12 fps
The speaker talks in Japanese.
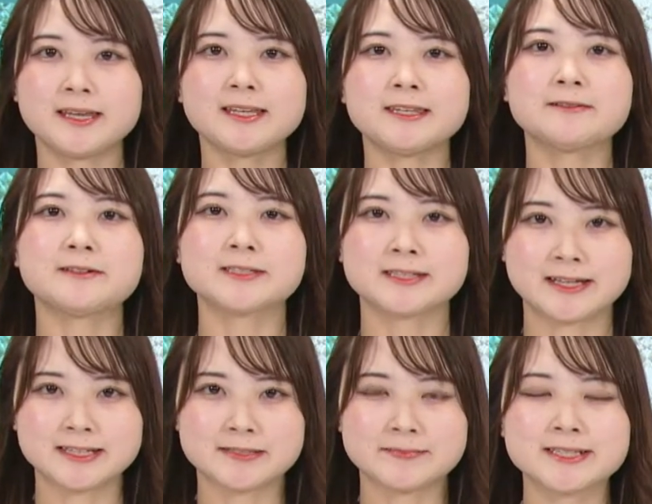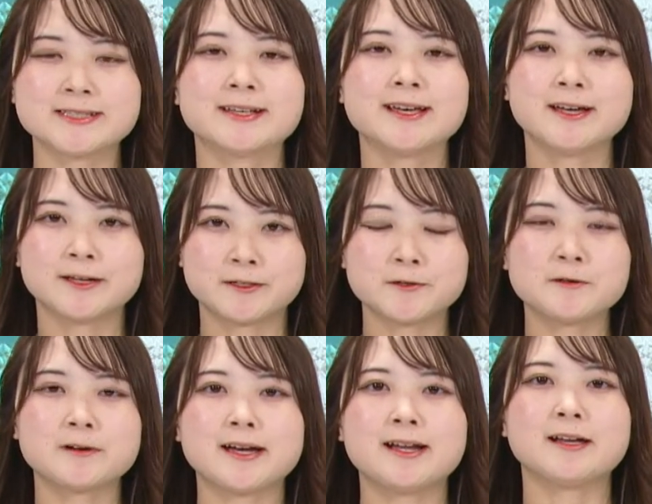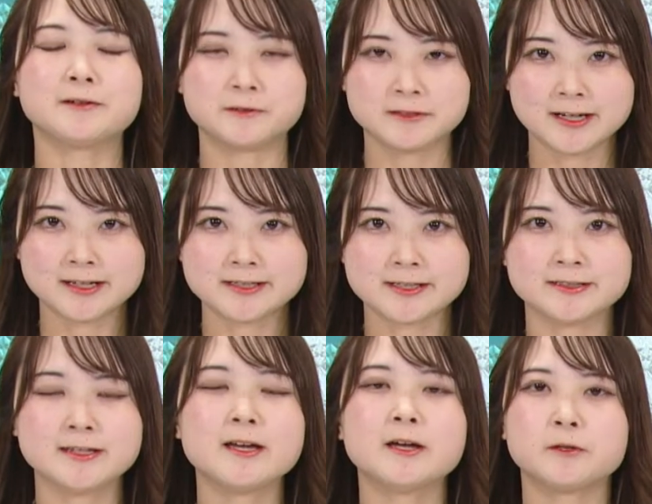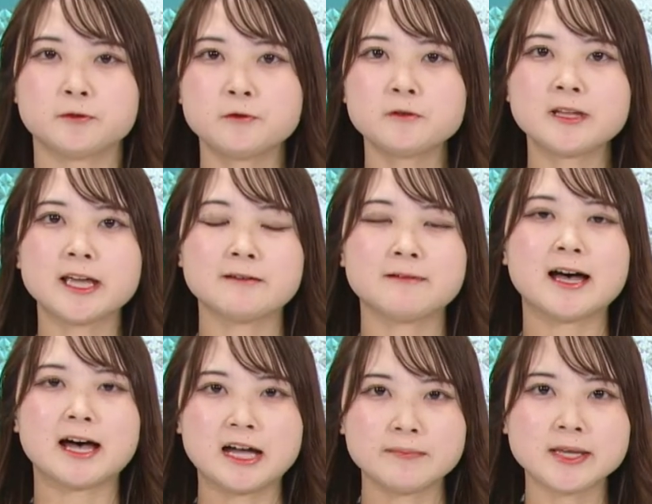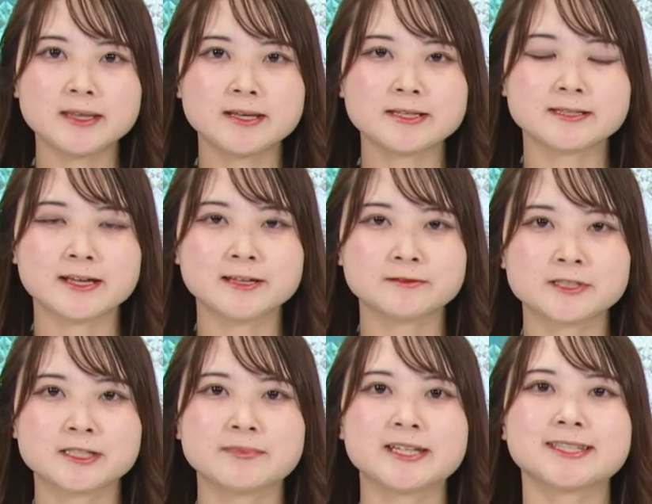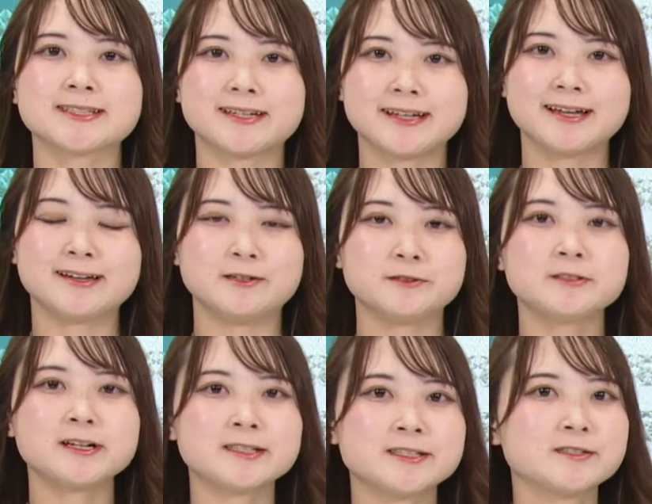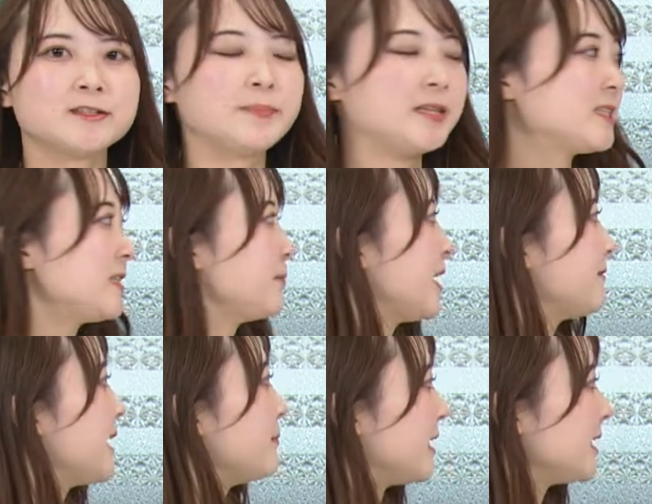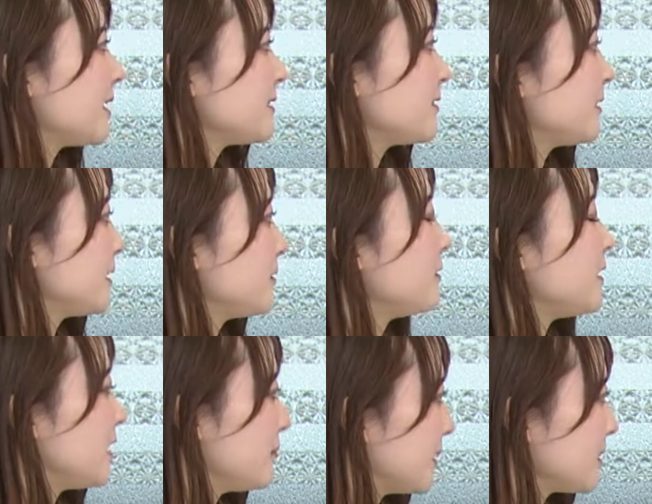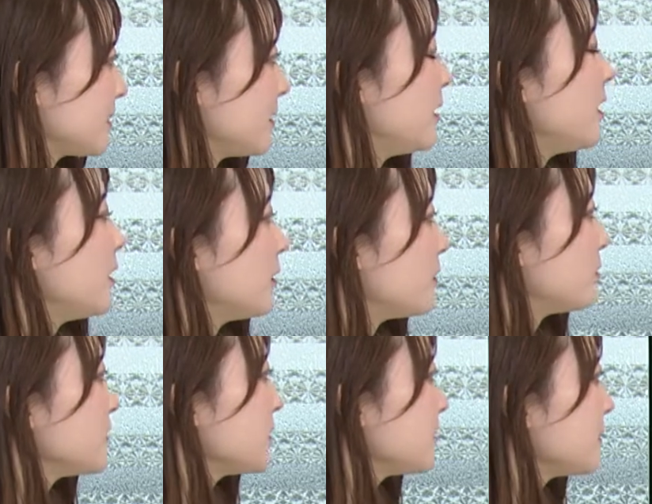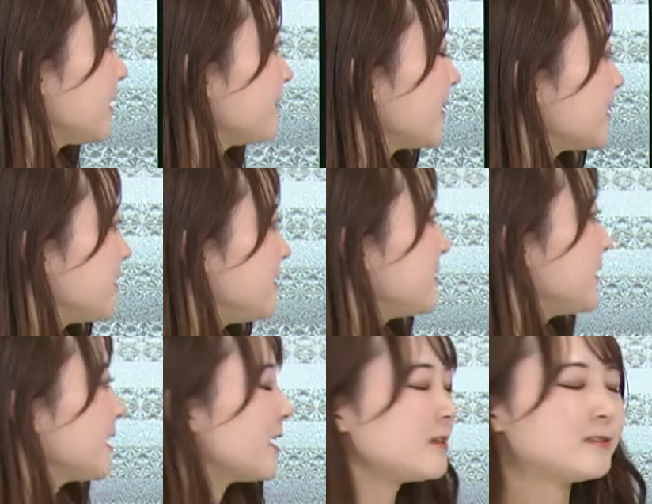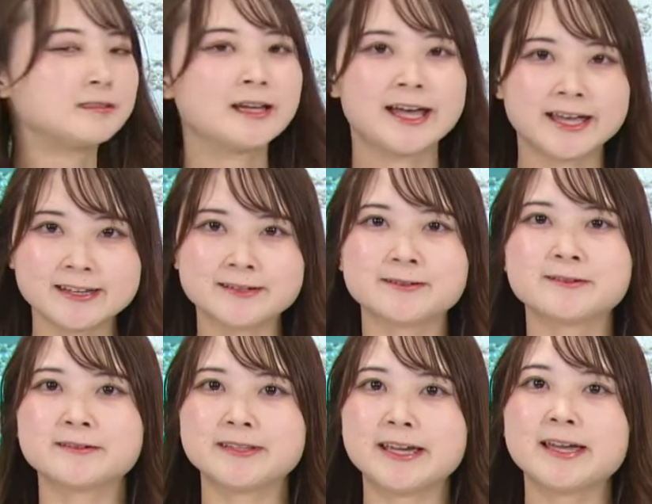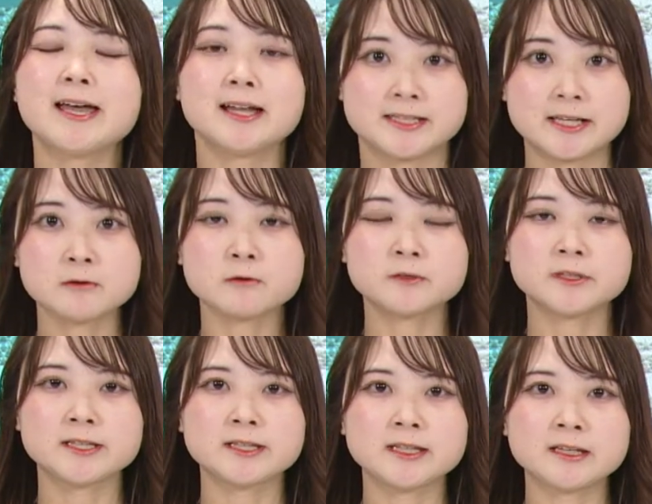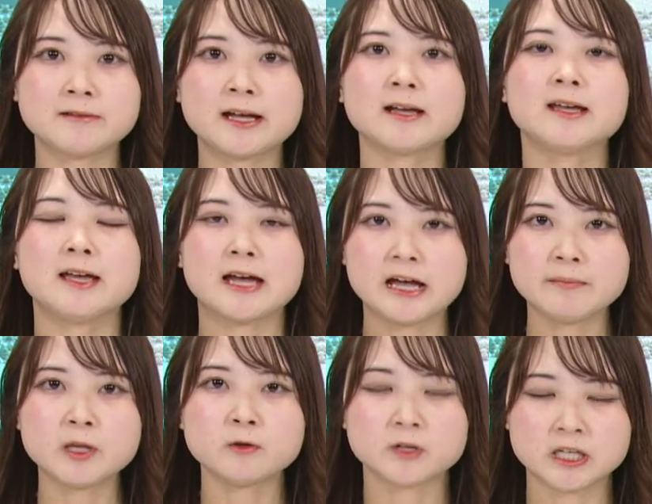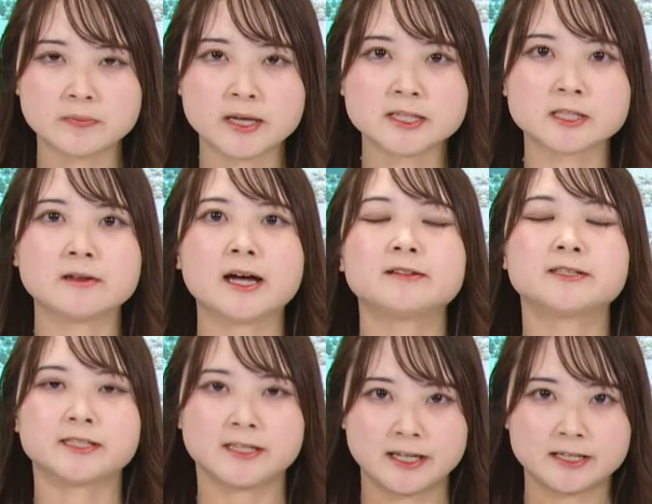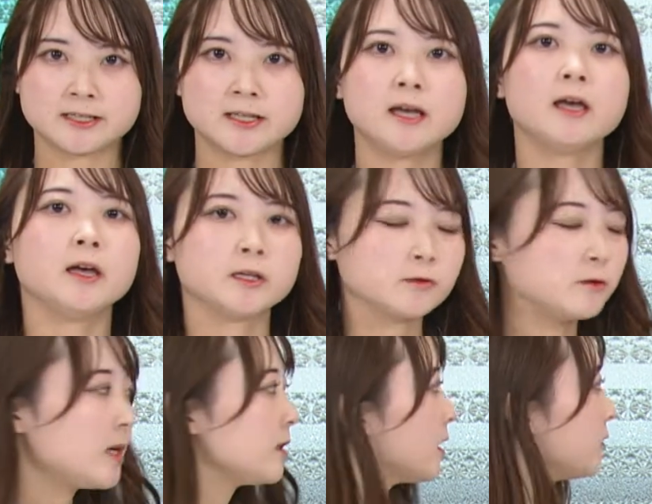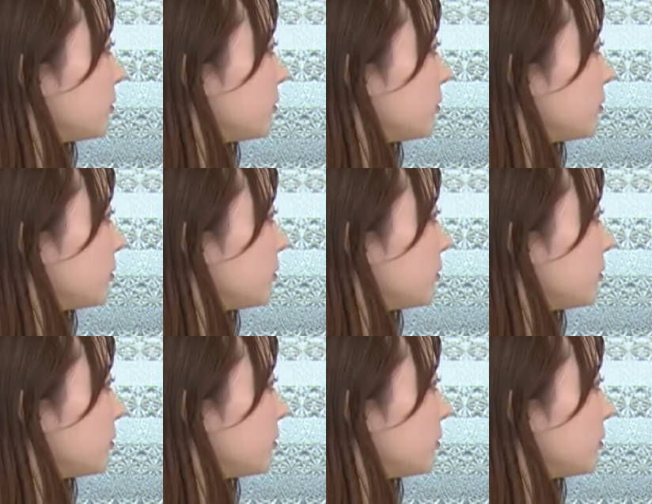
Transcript: 天気をお伝えします今日から6月道内は雨でスタートしましたが6月の別名は水月と言います本州では梅雨に春入る頃で全国的には雨のイメージのある月ですそれな